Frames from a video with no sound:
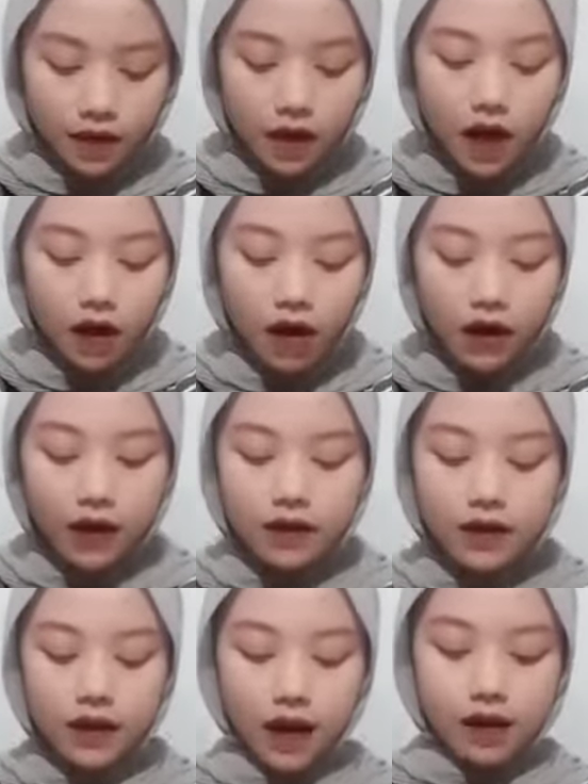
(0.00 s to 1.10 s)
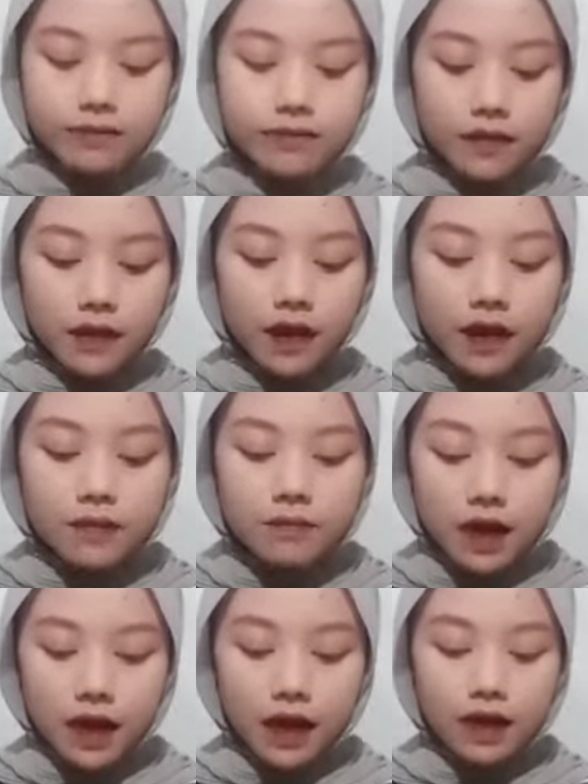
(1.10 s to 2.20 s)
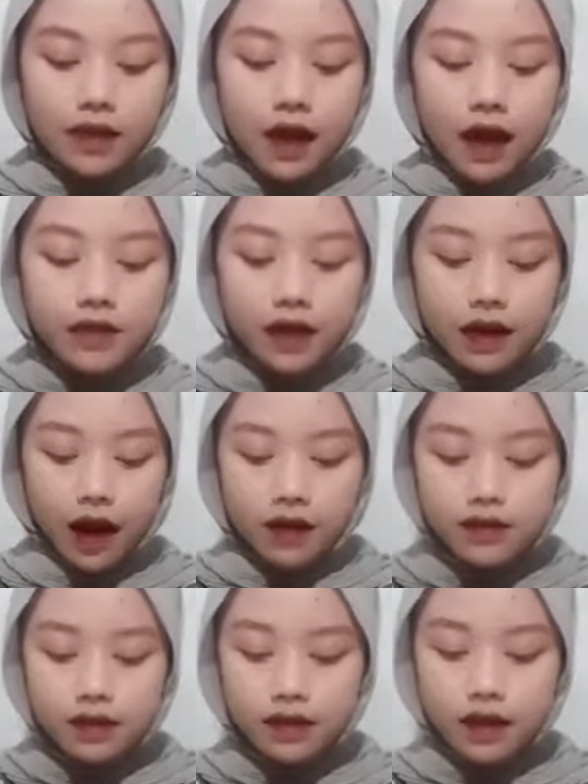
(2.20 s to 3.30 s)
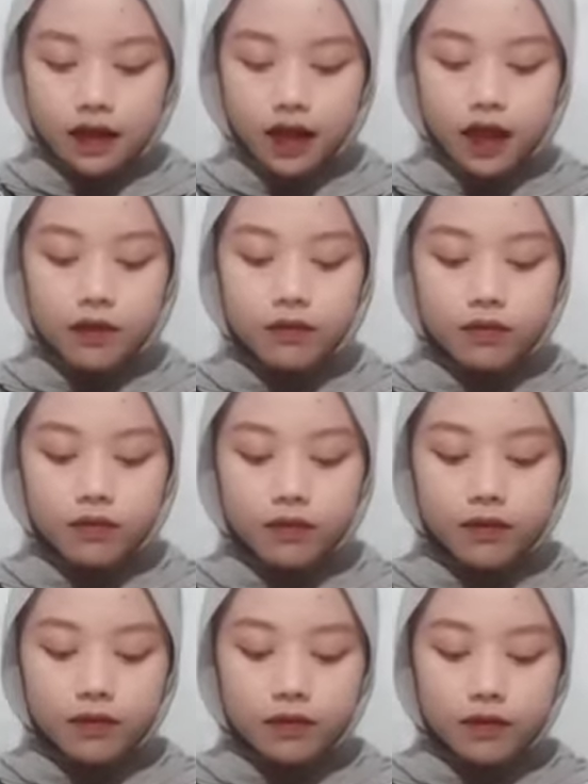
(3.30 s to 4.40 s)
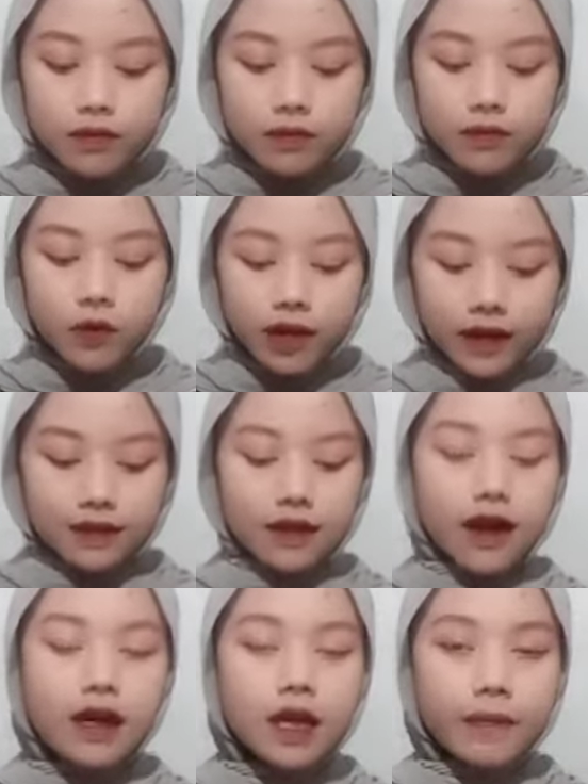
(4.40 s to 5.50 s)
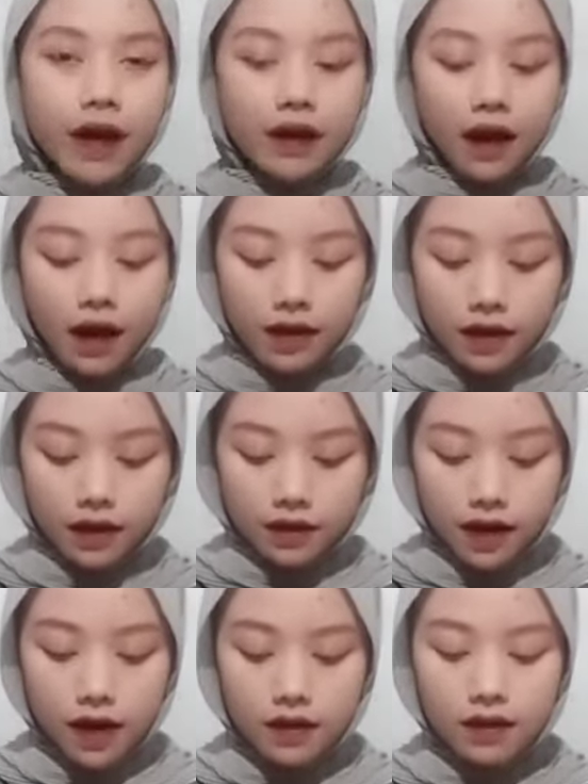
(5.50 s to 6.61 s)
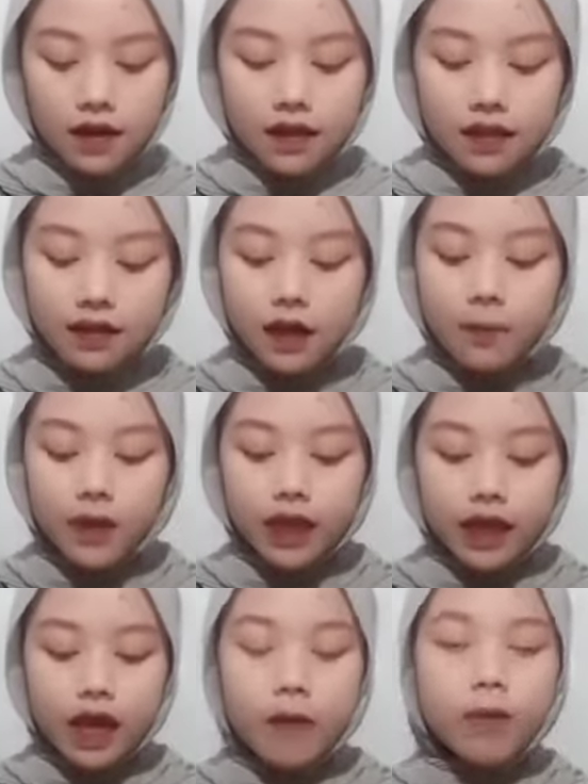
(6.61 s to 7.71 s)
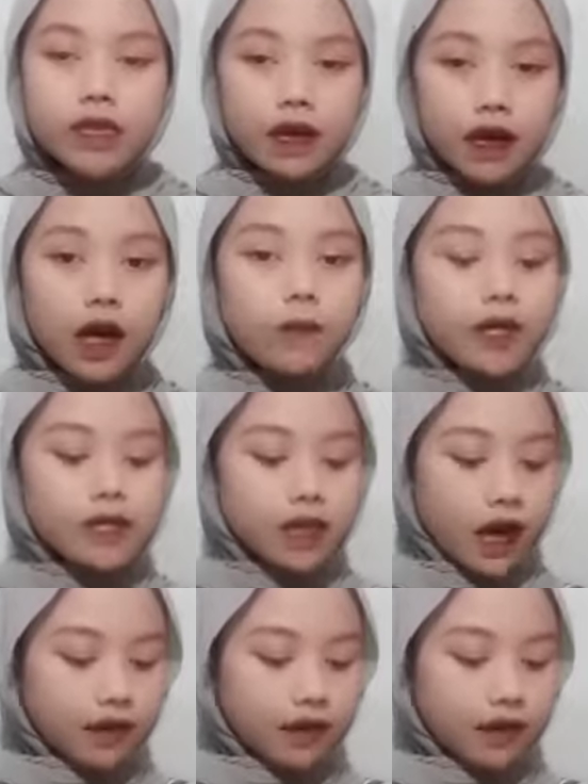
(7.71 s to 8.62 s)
Oleh karenanya, mari kita ajarkan sendiri mungkin terhadap anak-anak kita tentang pentingnya menjaga kebersihan